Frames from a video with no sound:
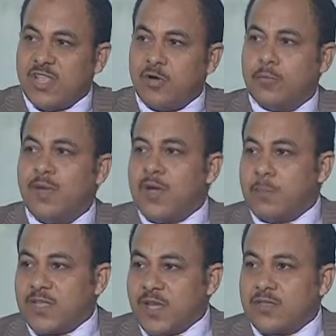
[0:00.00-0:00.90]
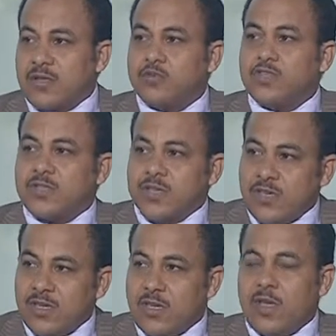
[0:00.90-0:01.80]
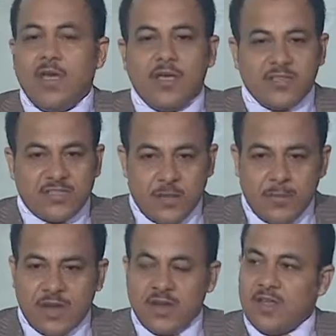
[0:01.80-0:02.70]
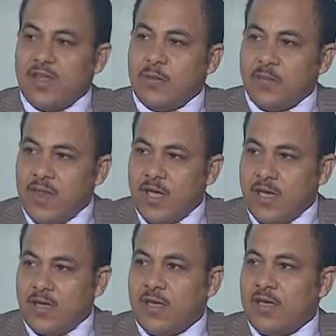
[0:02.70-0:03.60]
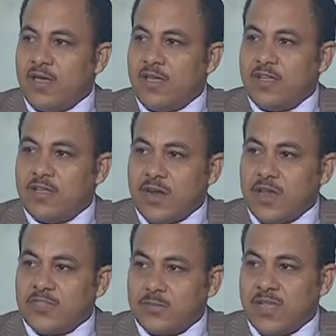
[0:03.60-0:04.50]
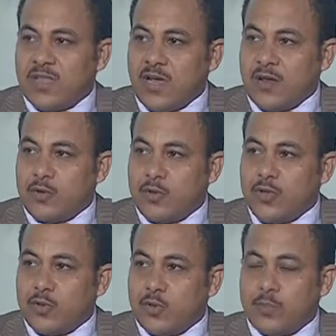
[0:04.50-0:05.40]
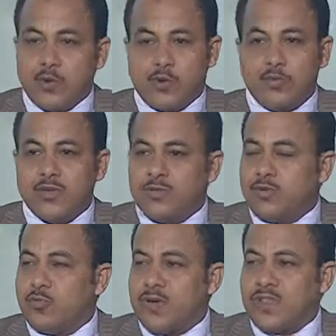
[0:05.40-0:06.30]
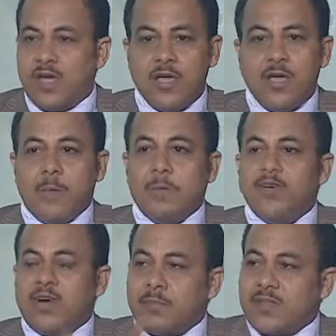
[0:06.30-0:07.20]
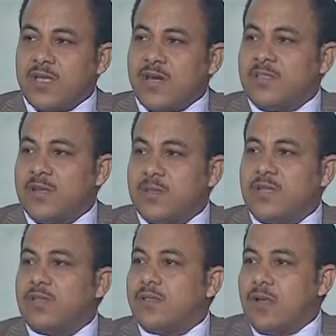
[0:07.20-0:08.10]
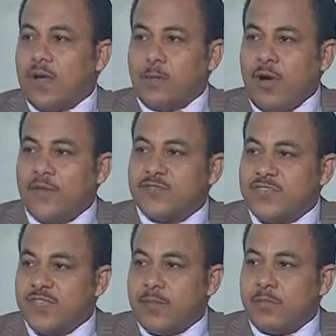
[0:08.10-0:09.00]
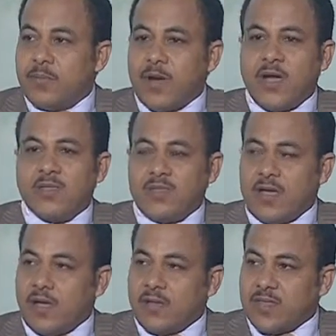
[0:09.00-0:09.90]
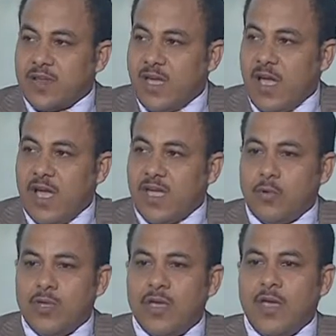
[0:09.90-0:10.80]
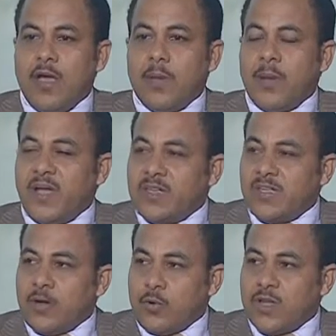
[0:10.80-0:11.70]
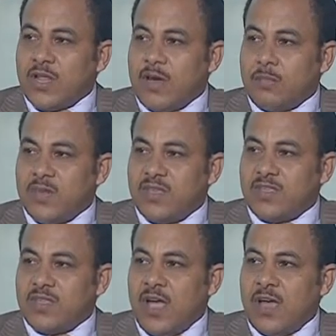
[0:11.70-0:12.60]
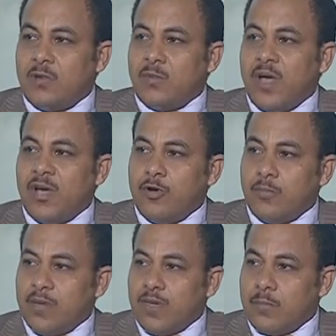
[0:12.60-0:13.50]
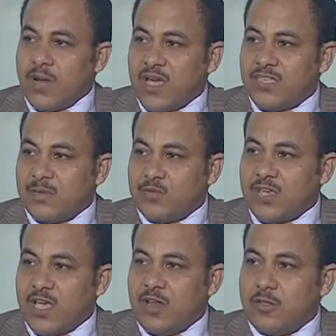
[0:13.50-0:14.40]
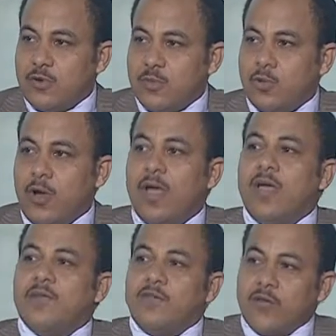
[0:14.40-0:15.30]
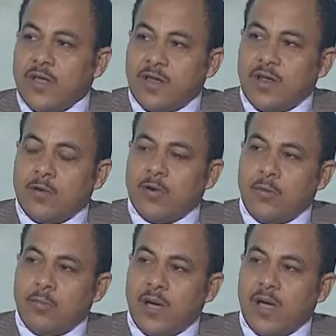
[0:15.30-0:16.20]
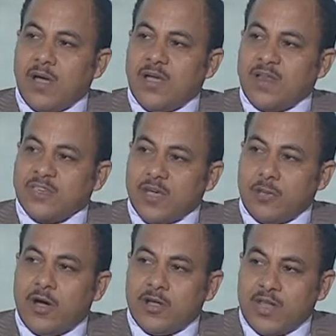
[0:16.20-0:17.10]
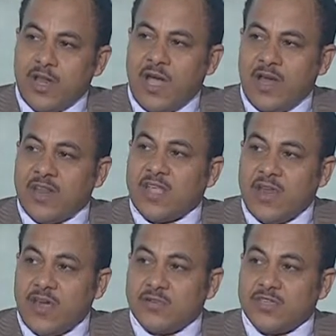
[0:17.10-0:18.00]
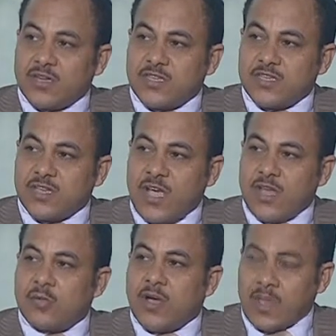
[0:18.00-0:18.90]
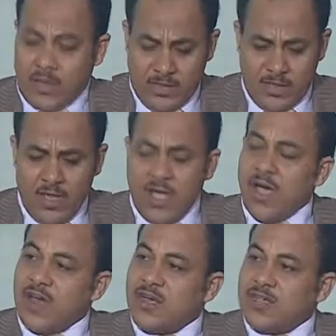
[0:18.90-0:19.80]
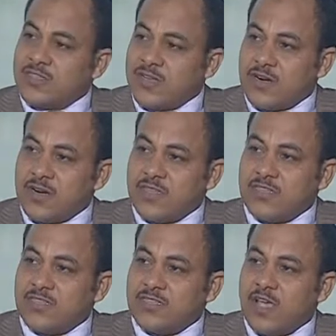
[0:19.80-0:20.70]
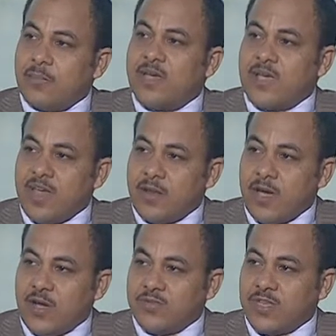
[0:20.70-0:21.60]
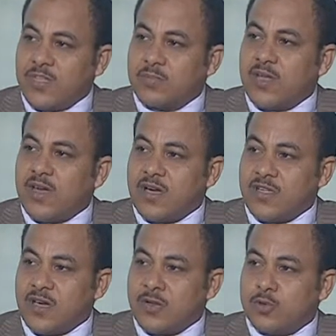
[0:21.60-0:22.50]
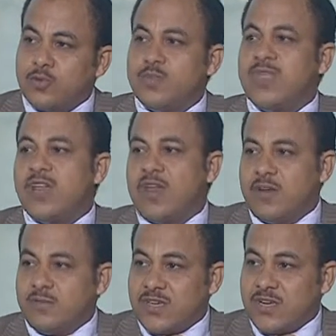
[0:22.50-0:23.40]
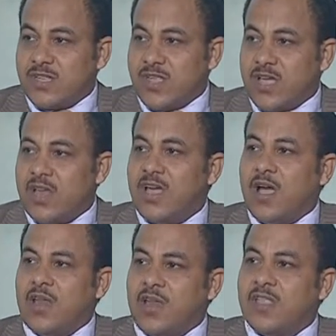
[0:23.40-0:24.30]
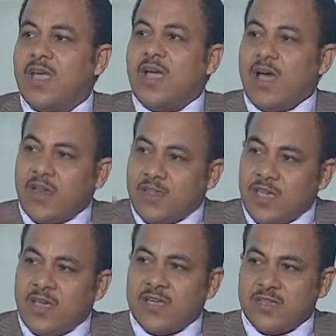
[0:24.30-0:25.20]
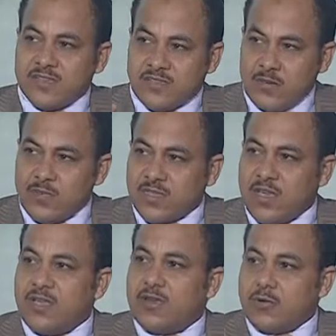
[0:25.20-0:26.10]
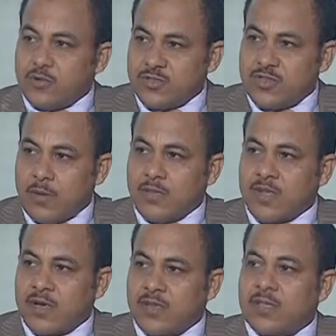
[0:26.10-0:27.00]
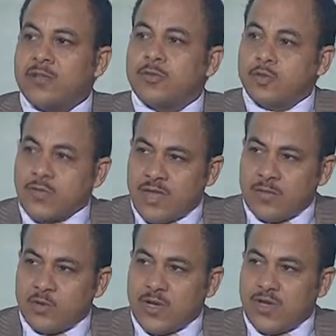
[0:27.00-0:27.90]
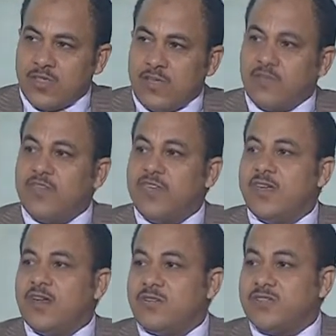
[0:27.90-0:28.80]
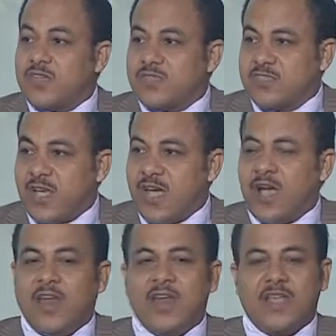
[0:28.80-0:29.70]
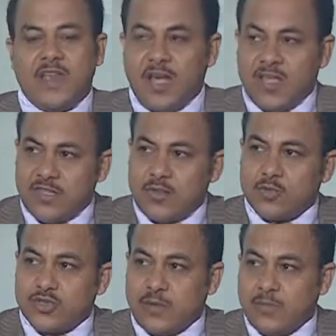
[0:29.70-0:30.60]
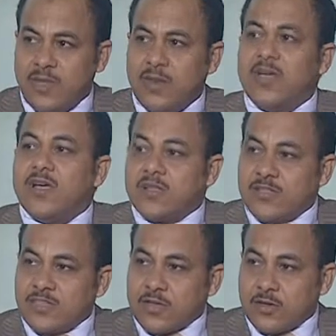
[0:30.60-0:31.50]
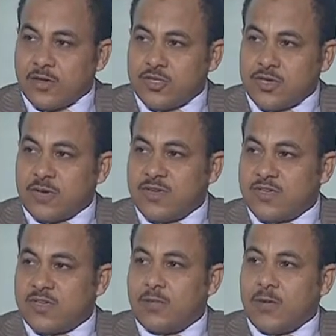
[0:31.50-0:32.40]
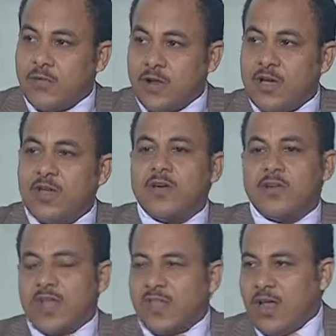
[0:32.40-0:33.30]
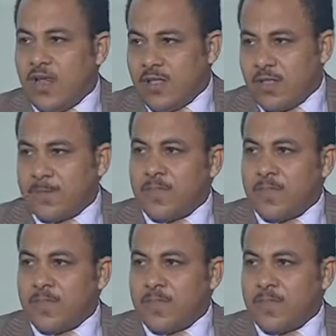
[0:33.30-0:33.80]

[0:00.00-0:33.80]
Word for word: ليهم ما تعطلوش الطريق استمر البناء آه، الجدار الاسمنتي على كوبري اكتوبر وكوبري اكتوبر ده بيربط اكتر من محافظتين ببعض ده طريق حيوي بعد كده قوات الامن بدات تتعامل معاهم بالغاز المسيل للدموع فوجئنا ان هم الاصابات اللي اعلنت عنها وزاره الصحه تؤكد ان انصار الرئيس السابق كان بحوزتهم طلقات خرطوش بدليل ان وزاره الداخليه اعلنت ان داره ضابطين اصيب بطلقات خرطوش وثلاث مجندين في حين ان وزاره الصحه اعلنت ان عدد المصابين 19 اصابه في القاهره وثلاث حالات